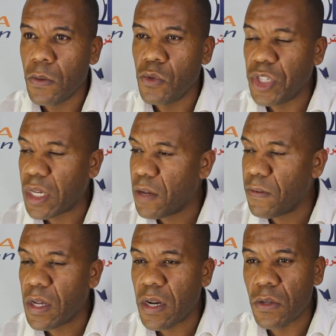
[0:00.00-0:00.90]
كلشي
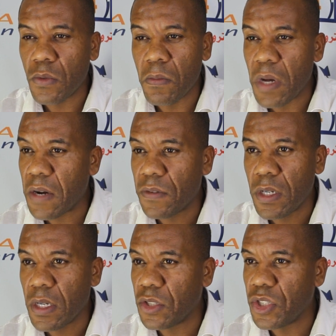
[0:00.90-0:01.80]
خايف على راسو ما
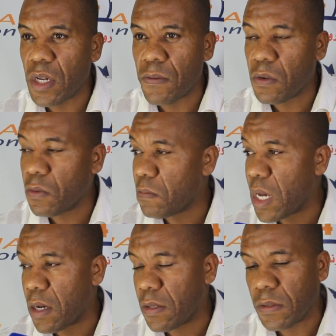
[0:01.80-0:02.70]
عرفش انا تشافر
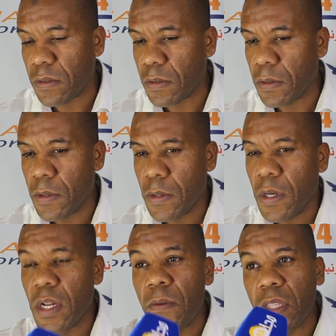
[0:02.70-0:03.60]
وما عرفش
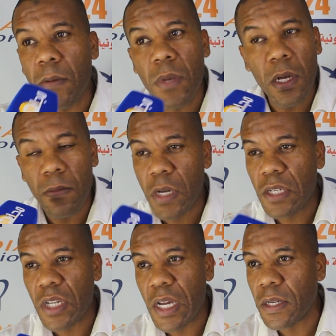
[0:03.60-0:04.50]
انا بعدا ما
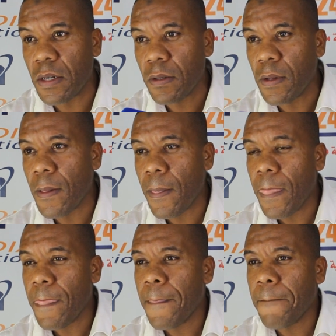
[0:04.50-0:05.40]
بقيتش قادر
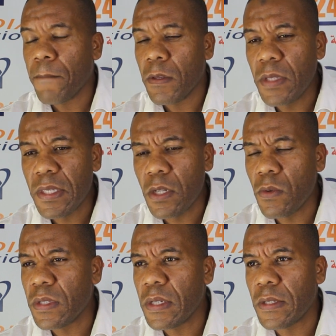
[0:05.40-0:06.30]
من ستة
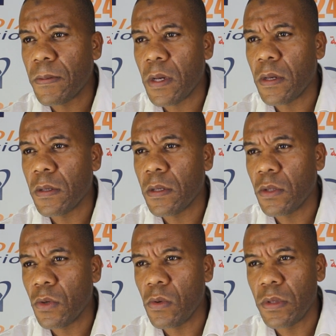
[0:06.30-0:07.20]
ونص ديال الصباح
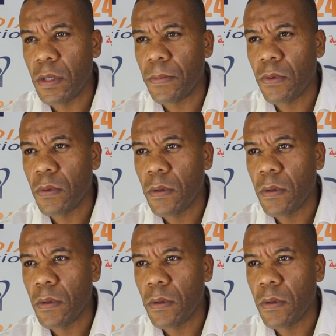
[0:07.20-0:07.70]
كندخلوا للديبو